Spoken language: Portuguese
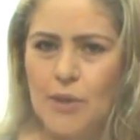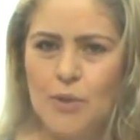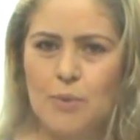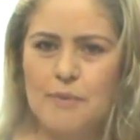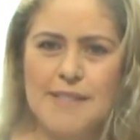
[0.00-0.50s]

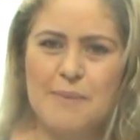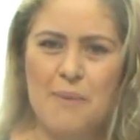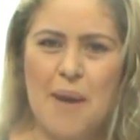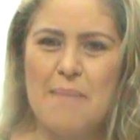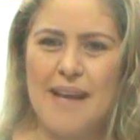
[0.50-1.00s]
todo mundo vai saber
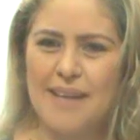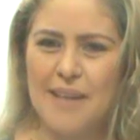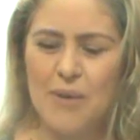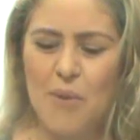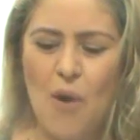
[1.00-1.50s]
qual é a marca
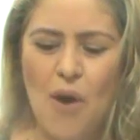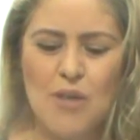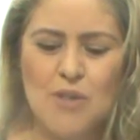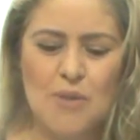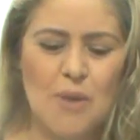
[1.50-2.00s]
que eu
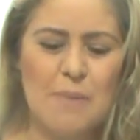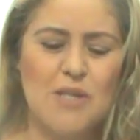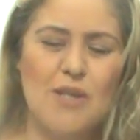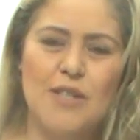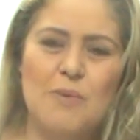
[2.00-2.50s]
gosto, que eu sou
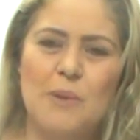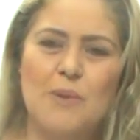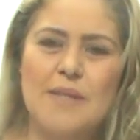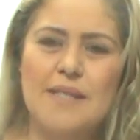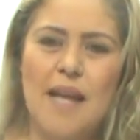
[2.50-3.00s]
apaixonada de
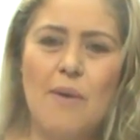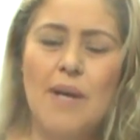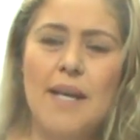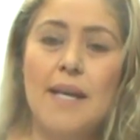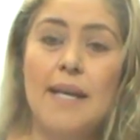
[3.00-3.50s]
produtos e tal.
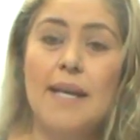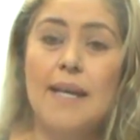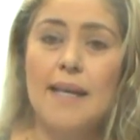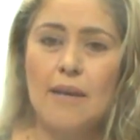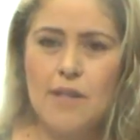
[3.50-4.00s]

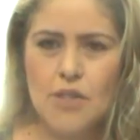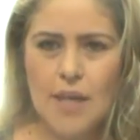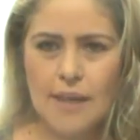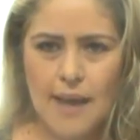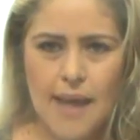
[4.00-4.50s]
Quero
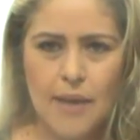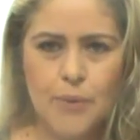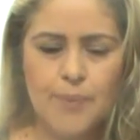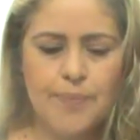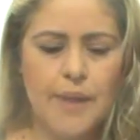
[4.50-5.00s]
deixar
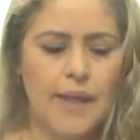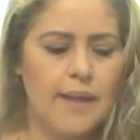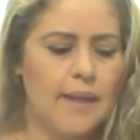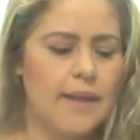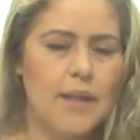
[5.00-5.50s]
claro,
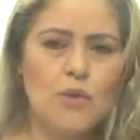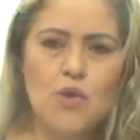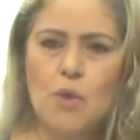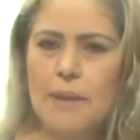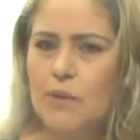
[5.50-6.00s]
é, não
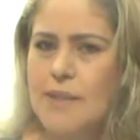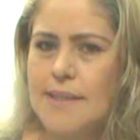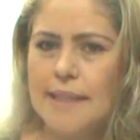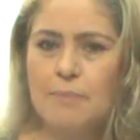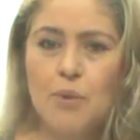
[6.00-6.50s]
sou
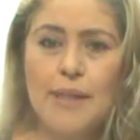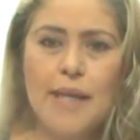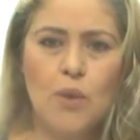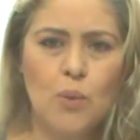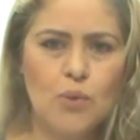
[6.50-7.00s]
patrocinada por
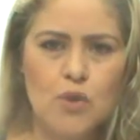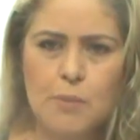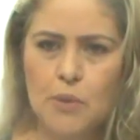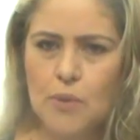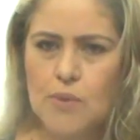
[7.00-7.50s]
nenhum dos
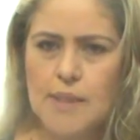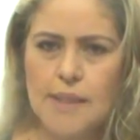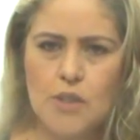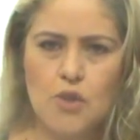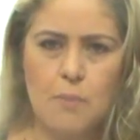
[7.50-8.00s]
produtos
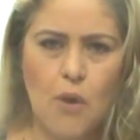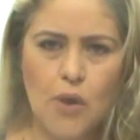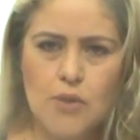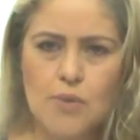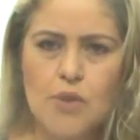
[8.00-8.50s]
aqui
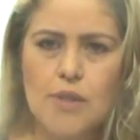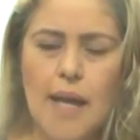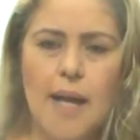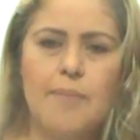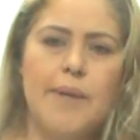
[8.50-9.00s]
expostos,
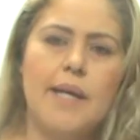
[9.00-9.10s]
tá?